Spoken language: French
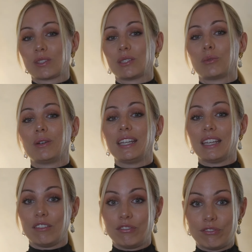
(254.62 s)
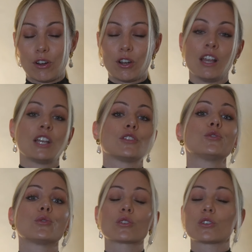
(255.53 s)
du déroulé est folle.
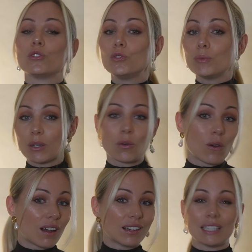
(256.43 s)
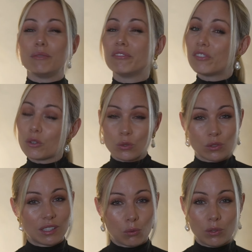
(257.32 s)
Donc numéro 1, il me faut se
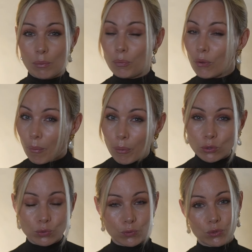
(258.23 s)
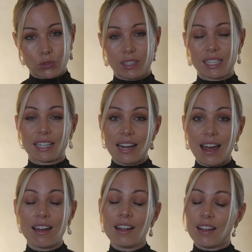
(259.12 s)
dérouler. Peu importe où vous en êtes
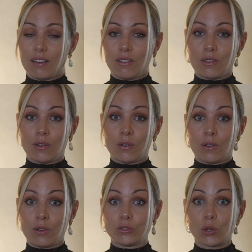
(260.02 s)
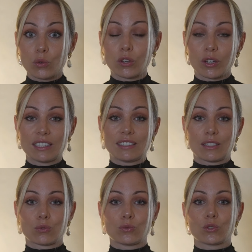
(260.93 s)
là dans
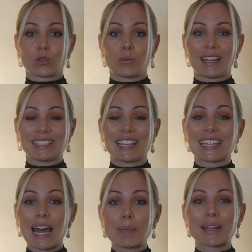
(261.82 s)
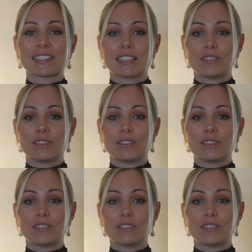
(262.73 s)
l'organisation de votre mariage, après cette